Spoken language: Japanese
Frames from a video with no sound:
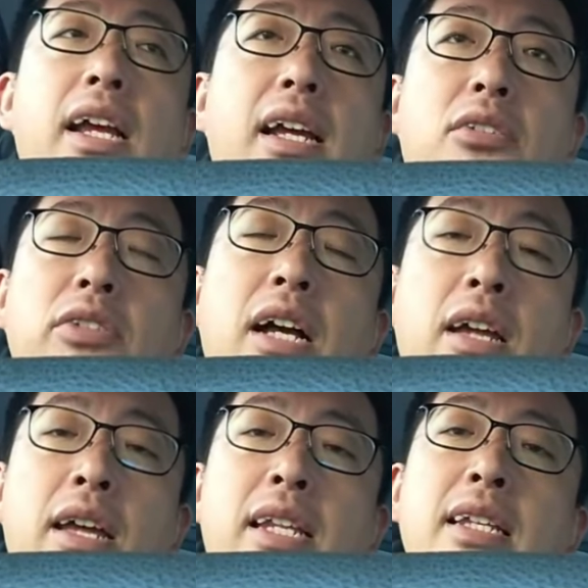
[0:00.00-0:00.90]
えー、そんな、
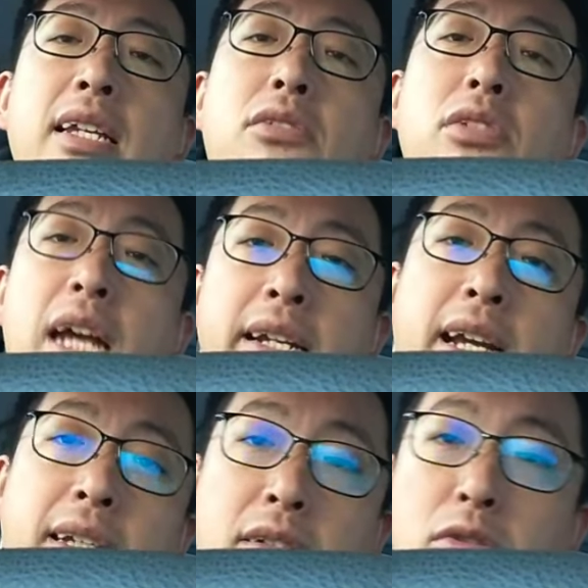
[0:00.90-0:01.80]
えー、全然苦じゃ
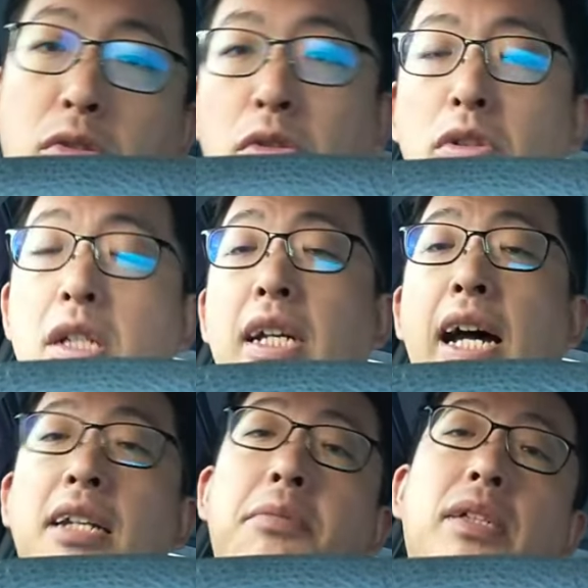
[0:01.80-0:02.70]
ないところに
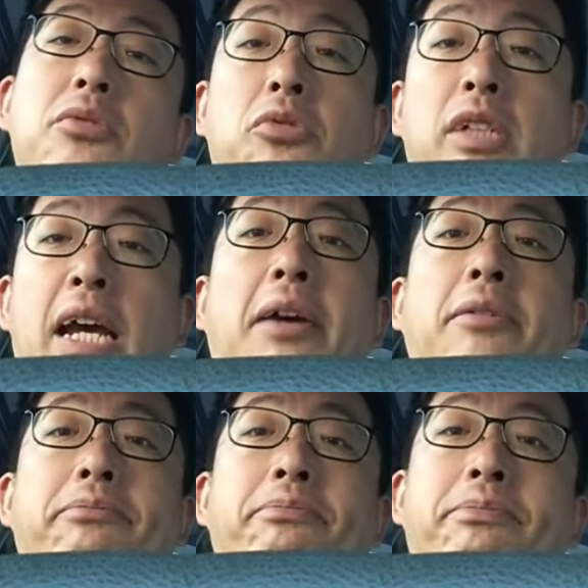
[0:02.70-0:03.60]
ありますので、
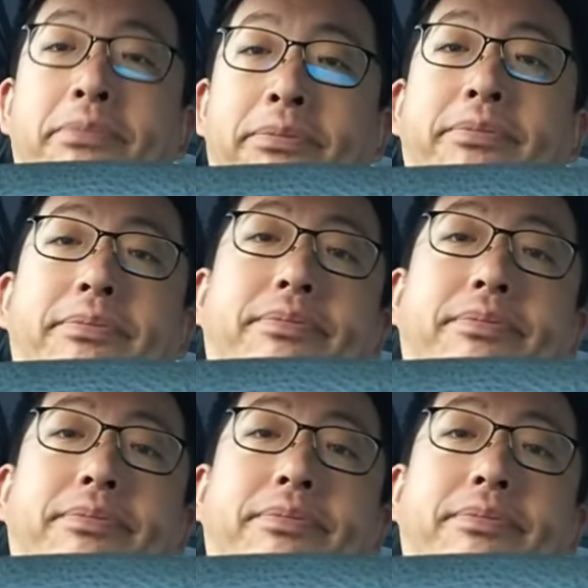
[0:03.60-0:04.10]
うん。